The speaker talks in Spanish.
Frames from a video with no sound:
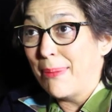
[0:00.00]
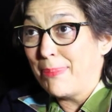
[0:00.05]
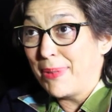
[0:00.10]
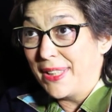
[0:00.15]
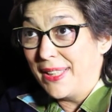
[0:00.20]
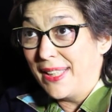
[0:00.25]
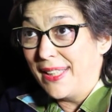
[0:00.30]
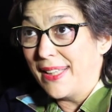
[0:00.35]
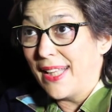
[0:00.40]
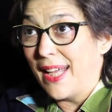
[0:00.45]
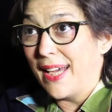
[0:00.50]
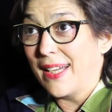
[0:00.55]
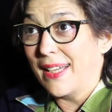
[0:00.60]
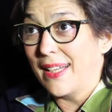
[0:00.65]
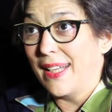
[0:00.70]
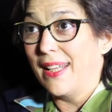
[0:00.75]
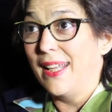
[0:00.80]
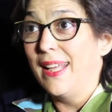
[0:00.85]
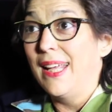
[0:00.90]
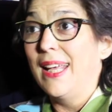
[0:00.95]

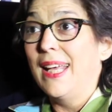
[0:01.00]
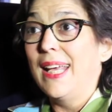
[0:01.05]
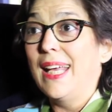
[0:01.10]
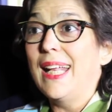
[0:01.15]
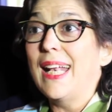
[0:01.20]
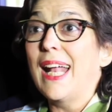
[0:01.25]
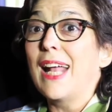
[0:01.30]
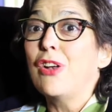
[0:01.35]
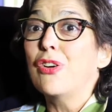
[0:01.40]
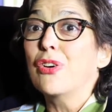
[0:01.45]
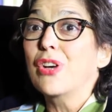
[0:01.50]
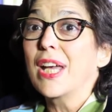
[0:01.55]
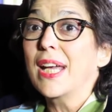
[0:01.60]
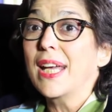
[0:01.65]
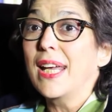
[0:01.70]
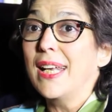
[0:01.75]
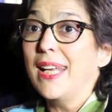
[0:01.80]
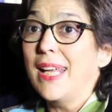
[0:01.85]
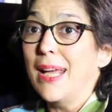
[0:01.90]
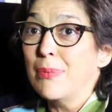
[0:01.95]
aprendizaje era lo que
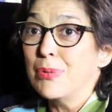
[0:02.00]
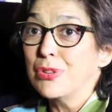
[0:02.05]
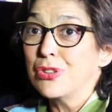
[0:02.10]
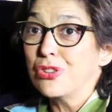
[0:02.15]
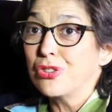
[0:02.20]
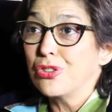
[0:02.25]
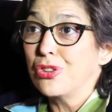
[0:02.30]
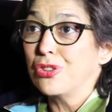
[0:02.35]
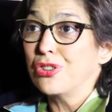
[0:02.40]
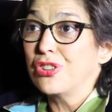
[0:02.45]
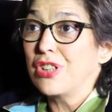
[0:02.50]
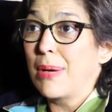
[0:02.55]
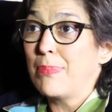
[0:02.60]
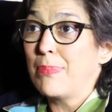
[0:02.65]
queríamos nosotros